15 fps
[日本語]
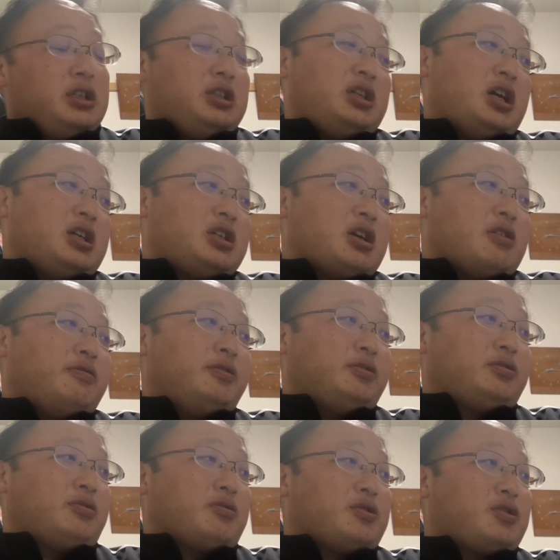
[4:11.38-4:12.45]
いやいや、
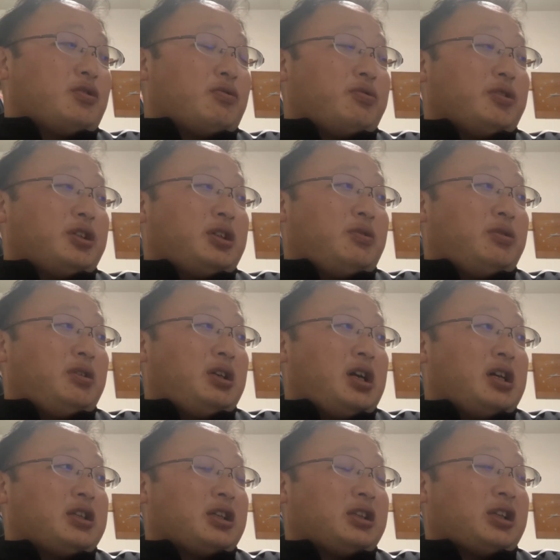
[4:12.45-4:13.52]
ふっと後ろ振り
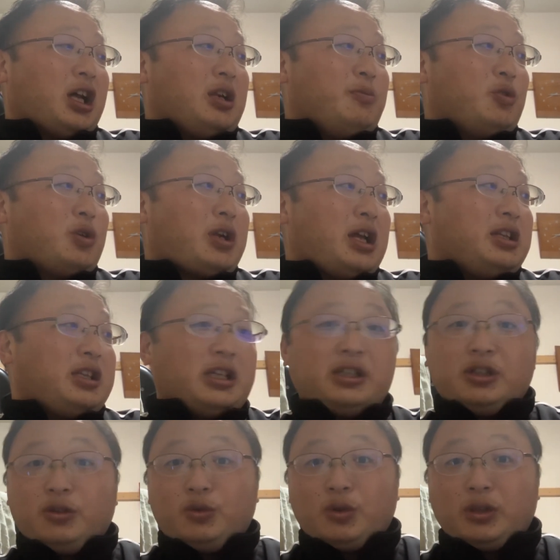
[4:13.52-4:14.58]
返ったら誰もおらん
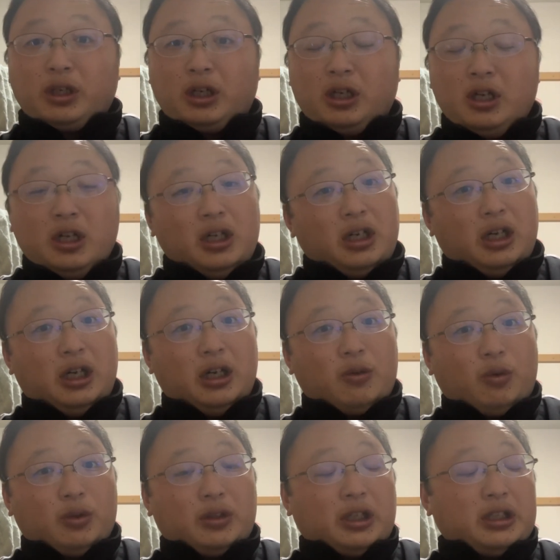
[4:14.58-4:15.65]
でっていうようなあ
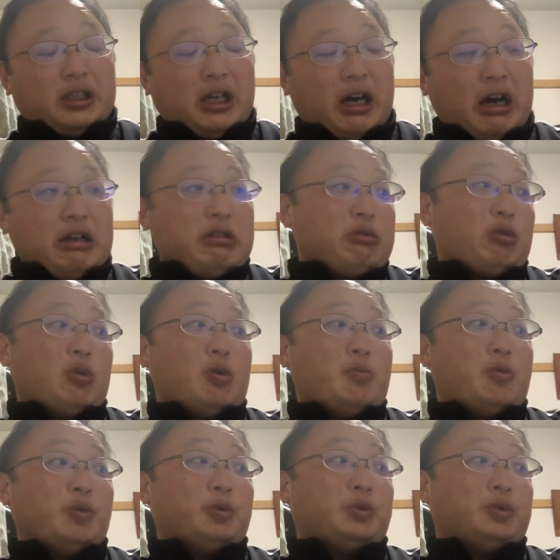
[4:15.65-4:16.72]
ことだってあると
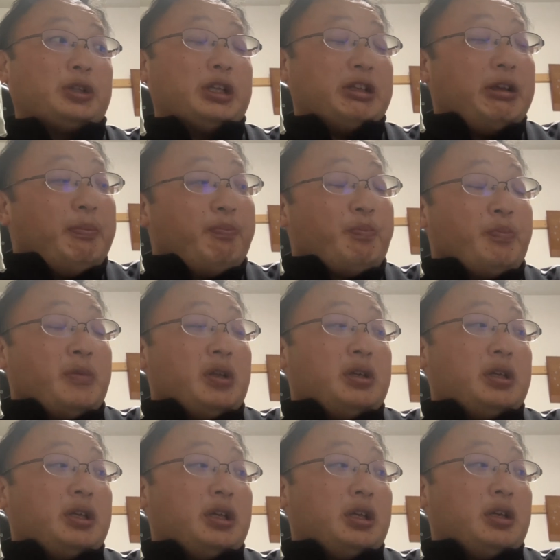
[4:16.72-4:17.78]
思うのでね、
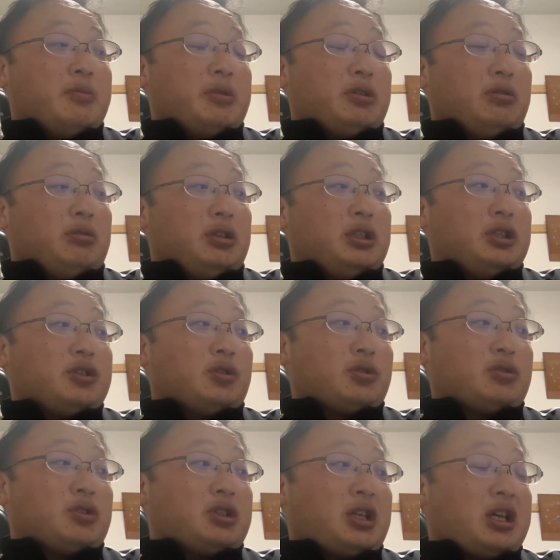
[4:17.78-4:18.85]
えー、まあ特にちょっ
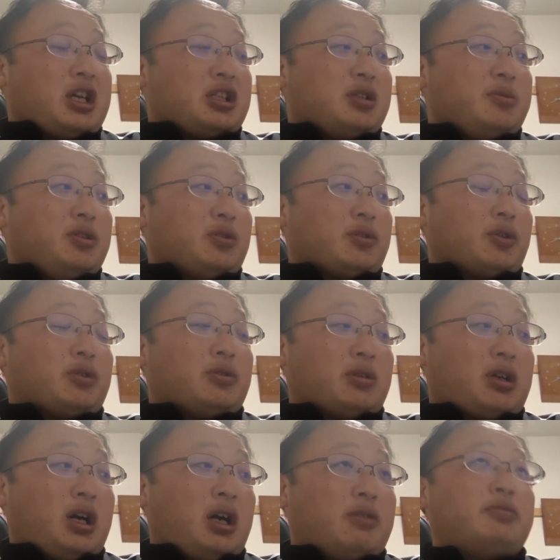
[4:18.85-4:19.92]
とした休みの時と
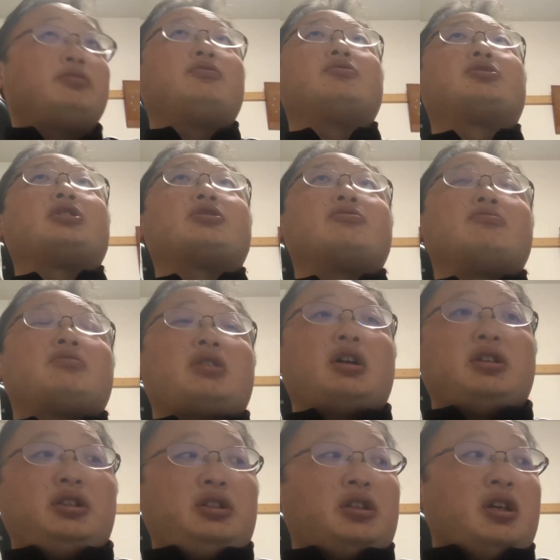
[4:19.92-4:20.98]
か、ふとした瞬
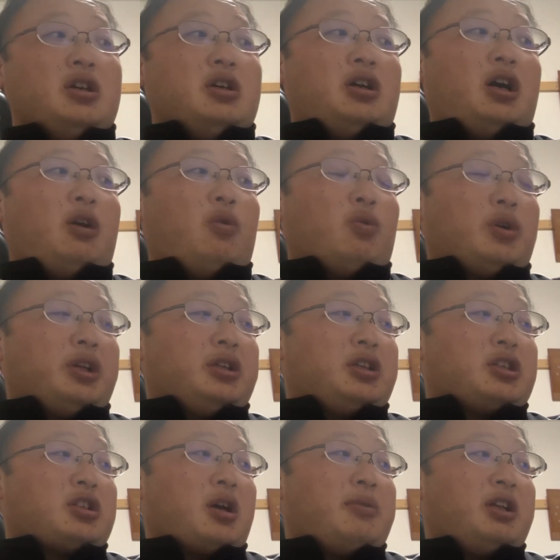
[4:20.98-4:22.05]
間に、あ、俺っ
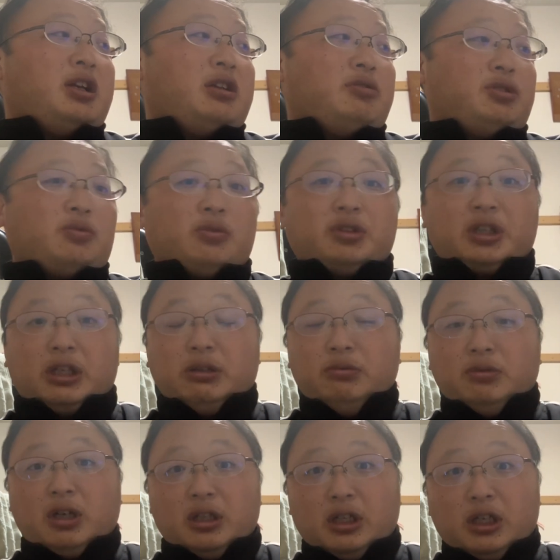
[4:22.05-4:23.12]
て喋れる人っている
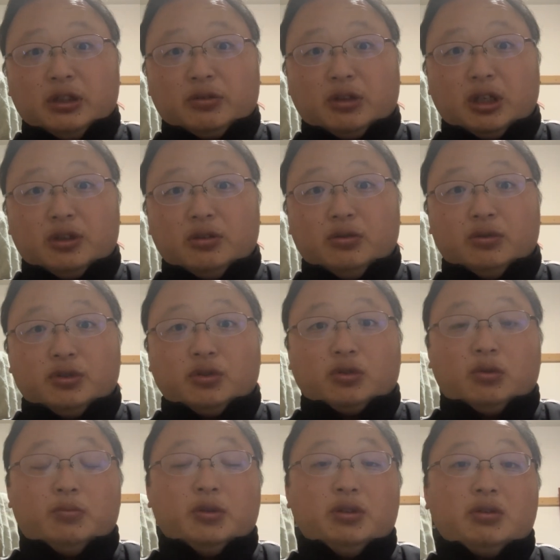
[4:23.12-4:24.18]
んかなとかっていうのをちょっ
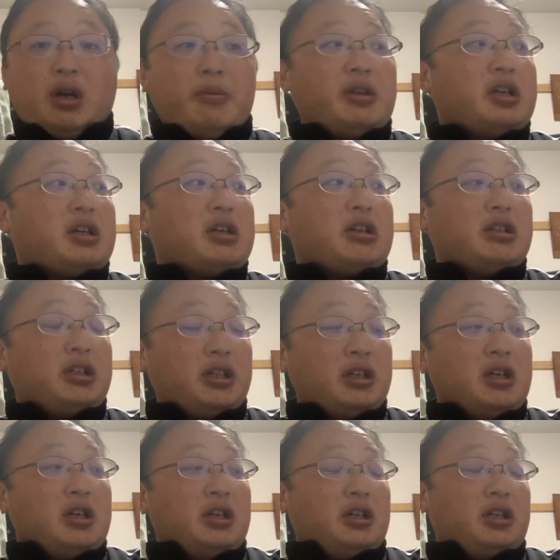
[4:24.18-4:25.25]
と思い浮かべながらね、
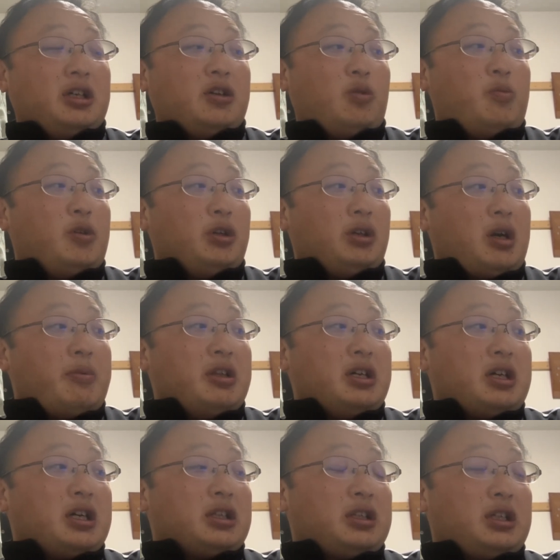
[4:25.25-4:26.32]
えー、思い浮かば
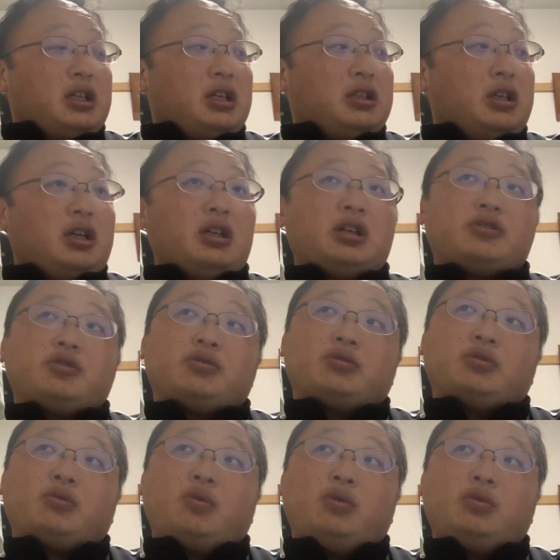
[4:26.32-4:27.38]
なかったら、なんかちょっ
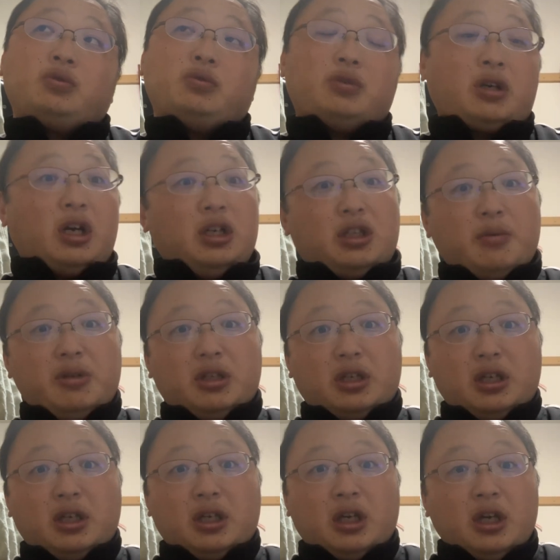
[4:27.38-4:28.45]
と行動を変えてみ
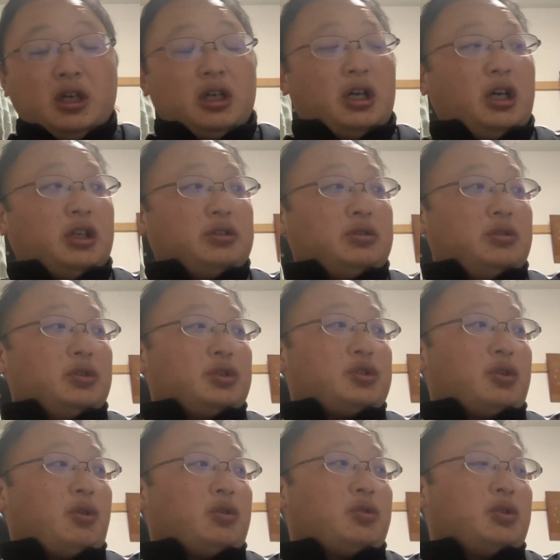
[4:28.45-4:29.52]
て、あの
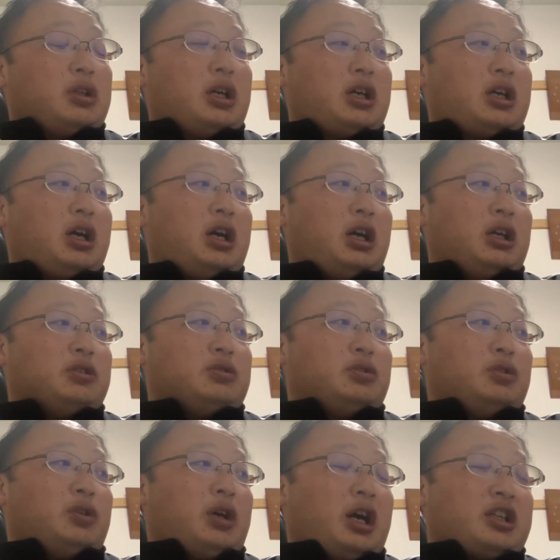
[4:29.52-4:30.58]
ちょろっとなんか、あ
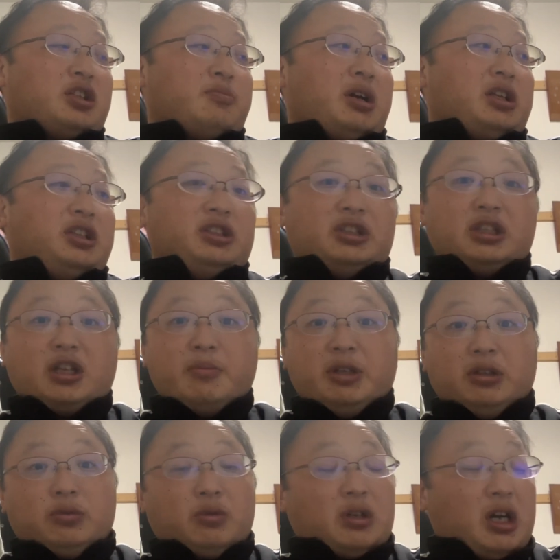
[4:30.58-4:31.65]
の、集まりに出てみ
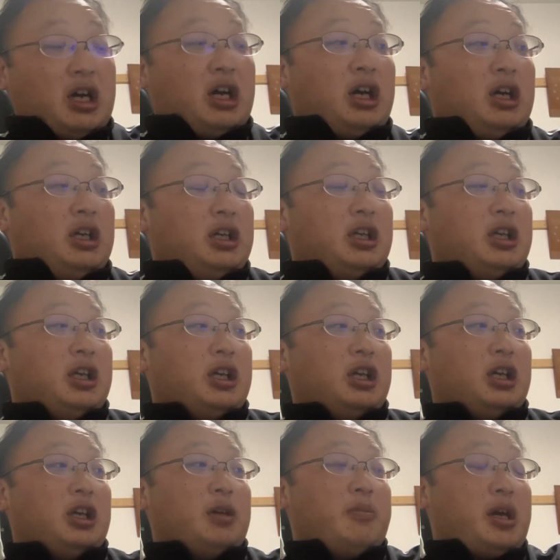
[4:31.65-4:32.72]
るとか、
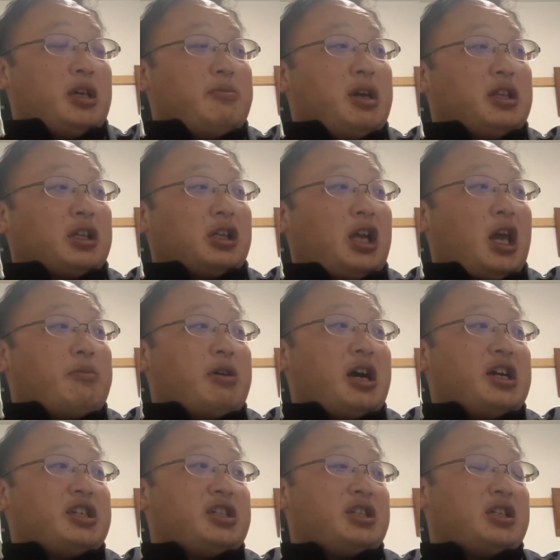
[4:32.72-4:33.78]
えー、まあ、今やったらライブ
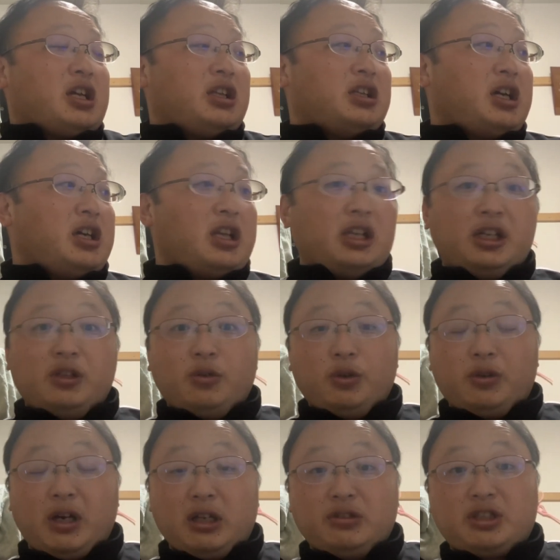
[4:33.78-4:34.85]
配信やり、なんやり、いろ
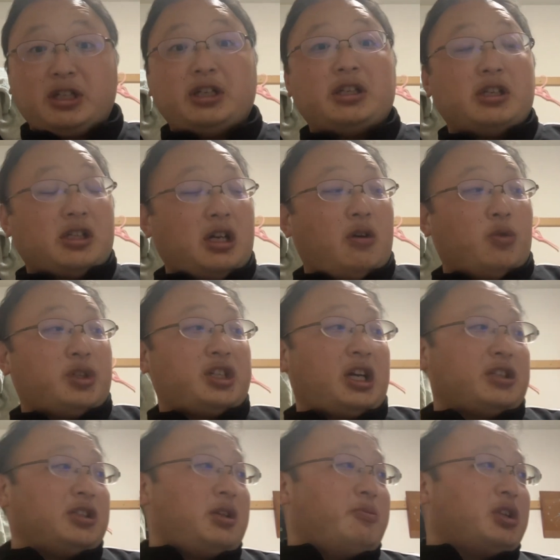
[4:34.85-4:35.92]
いろあるじゃないですか。推し
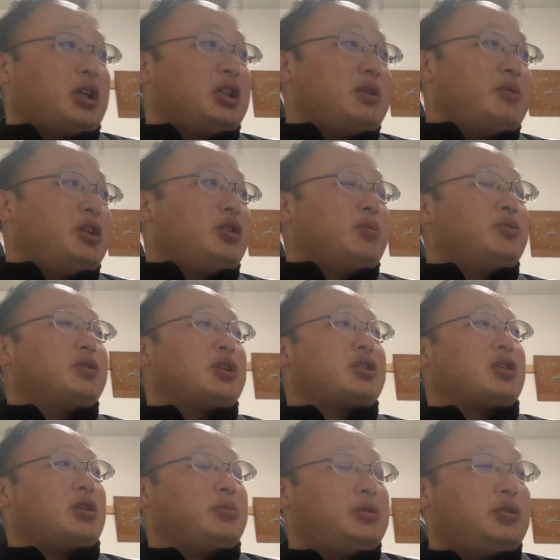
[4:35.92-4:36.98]
活でも何でもいいと思うんで
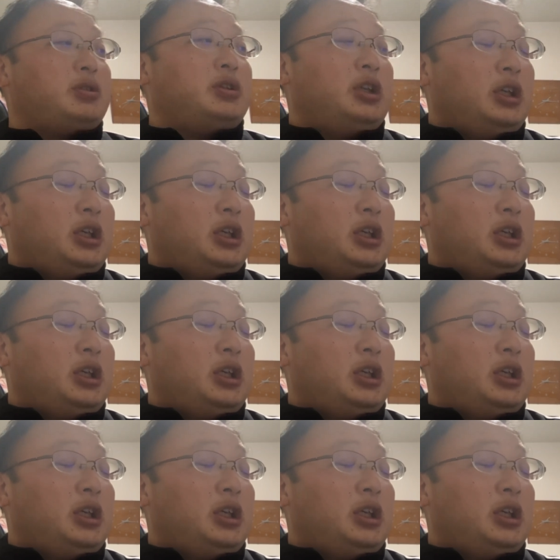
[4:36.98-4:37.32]
すけども、